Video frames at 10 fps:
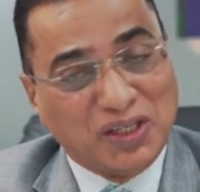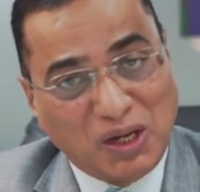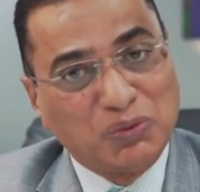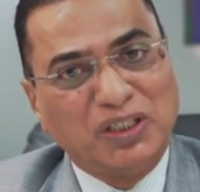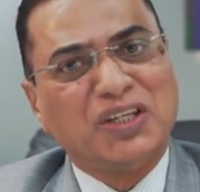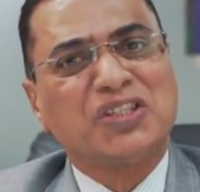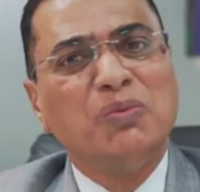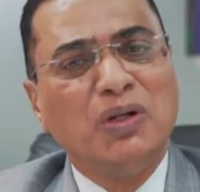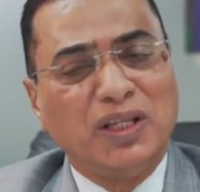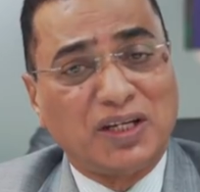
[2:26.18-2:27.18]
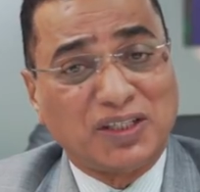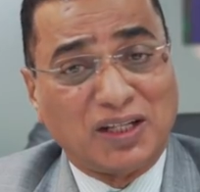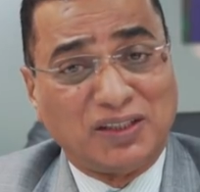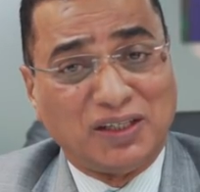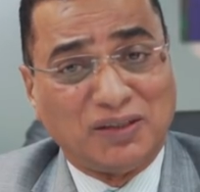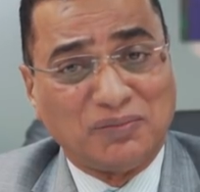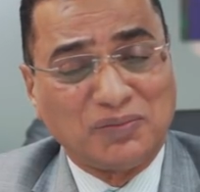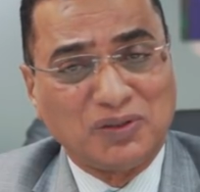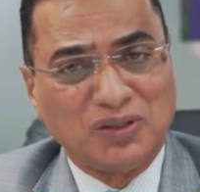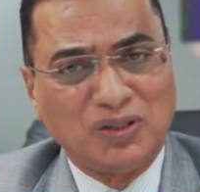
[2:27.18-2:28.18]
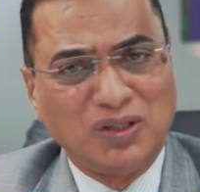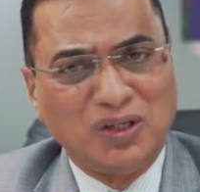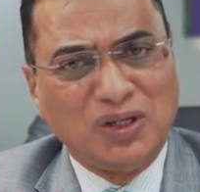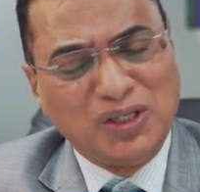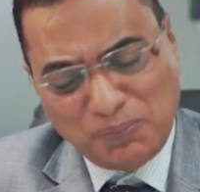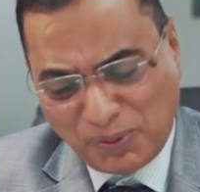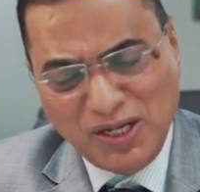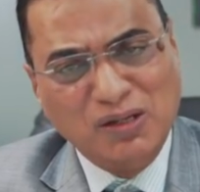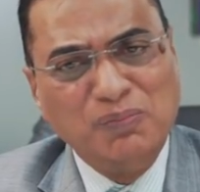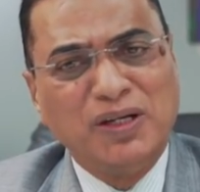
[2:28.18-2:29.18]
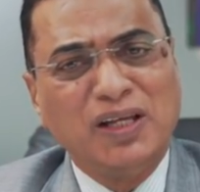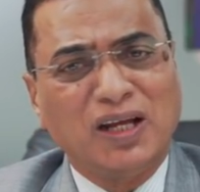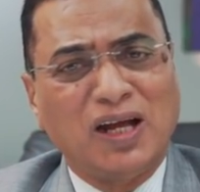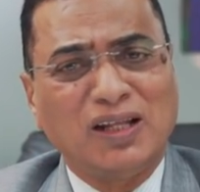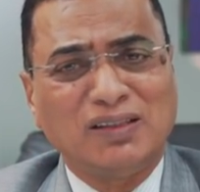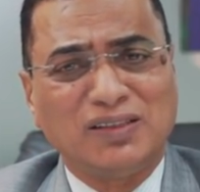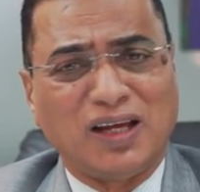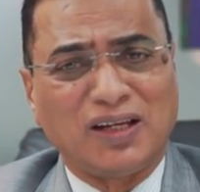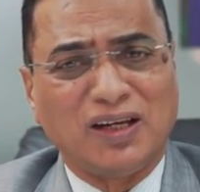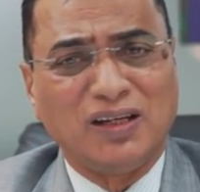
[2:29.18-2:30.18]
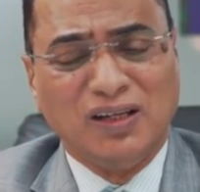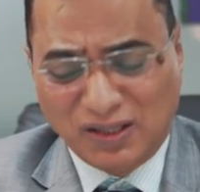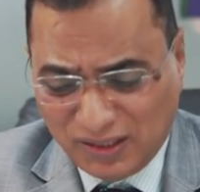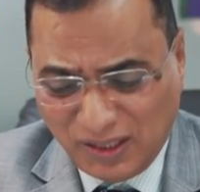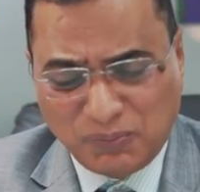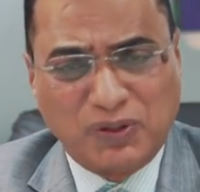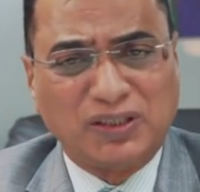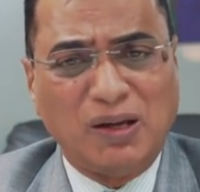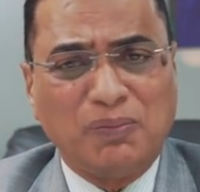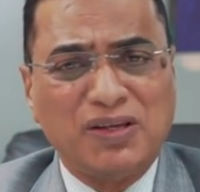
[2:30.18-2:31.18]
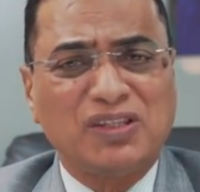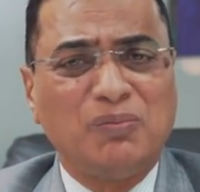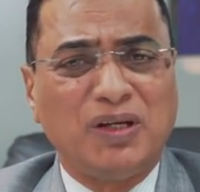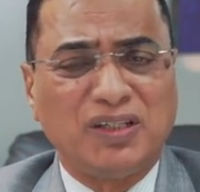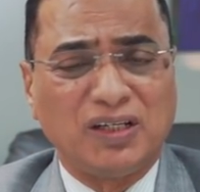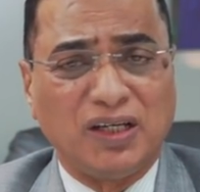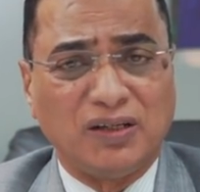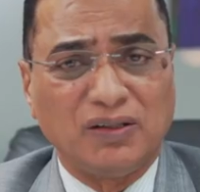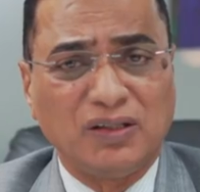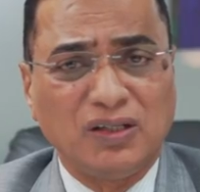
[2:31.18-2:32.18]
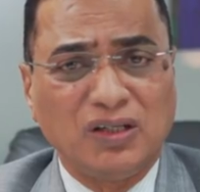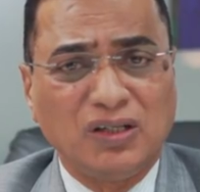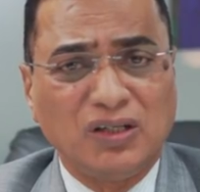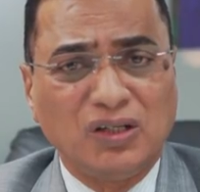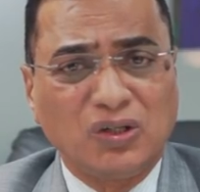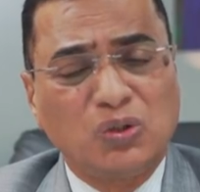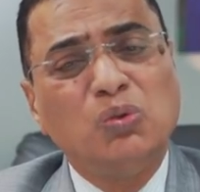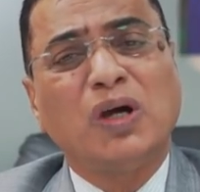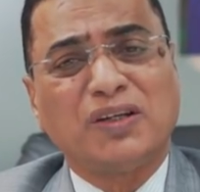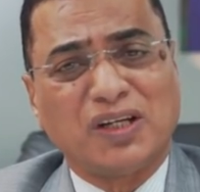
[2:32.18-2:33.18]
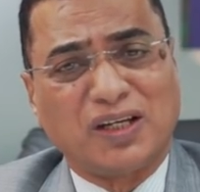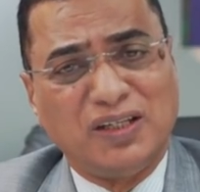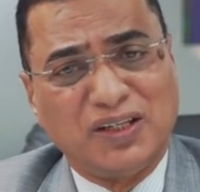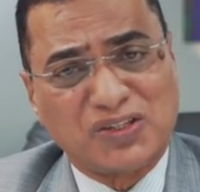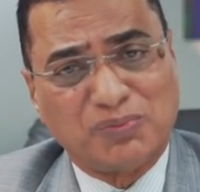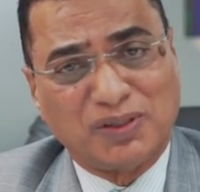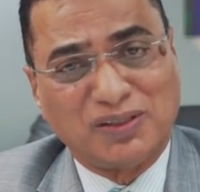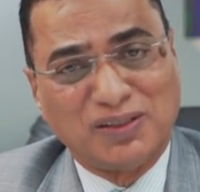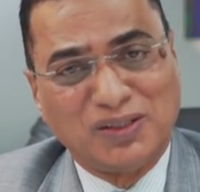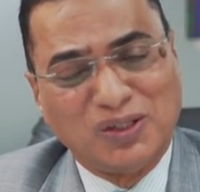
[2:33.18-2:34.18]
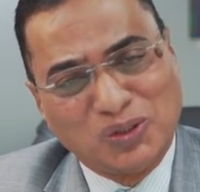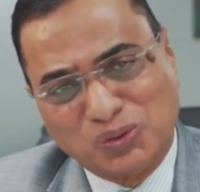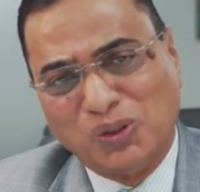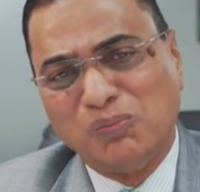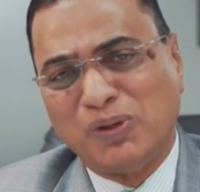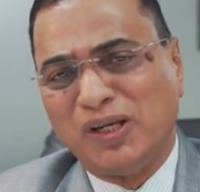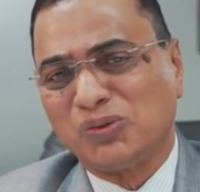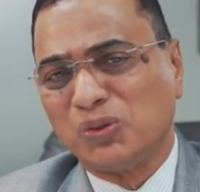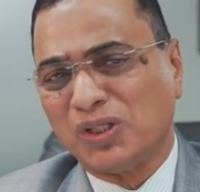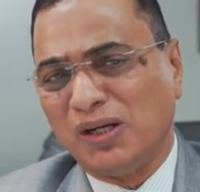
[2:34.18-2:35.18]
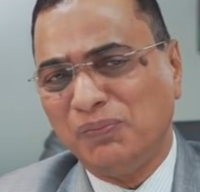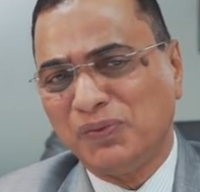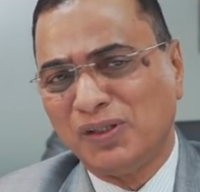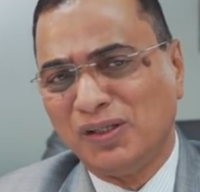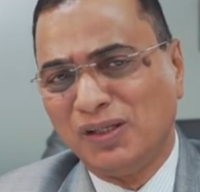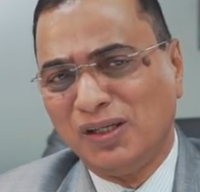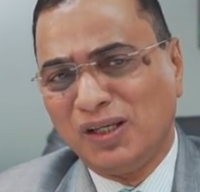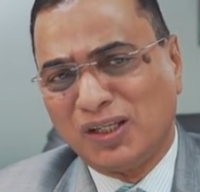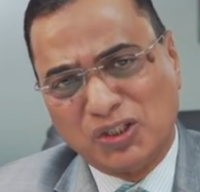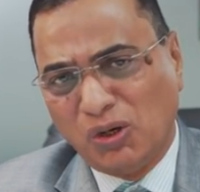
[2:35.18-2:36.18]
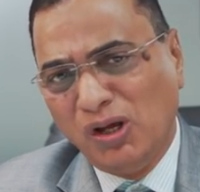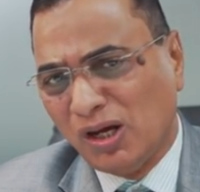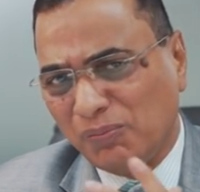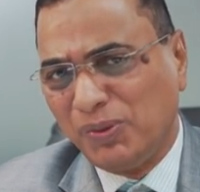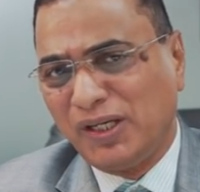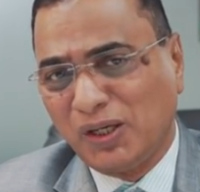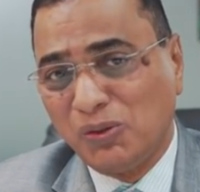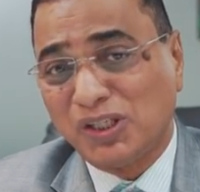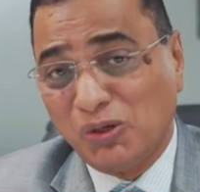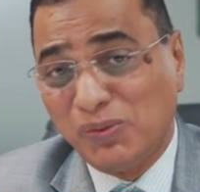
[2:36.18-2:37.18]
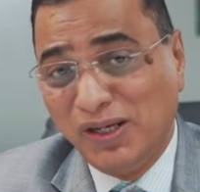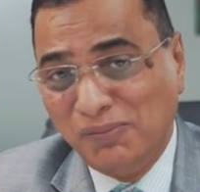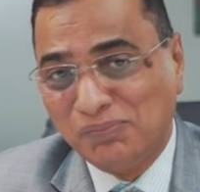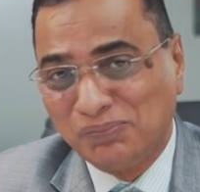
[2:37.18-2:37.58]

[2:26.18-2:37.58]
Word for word: या उसे टेस्टिमोनियल देना चाहते हैं ये प्रिंट मीडिया कहाँ तक जाएगा ये किताब कैसे भेजेंगे क्यों खर्चा करेंगे इसमें तो मैंने सोचा कि चलो हम भी टेक्नोसावी बने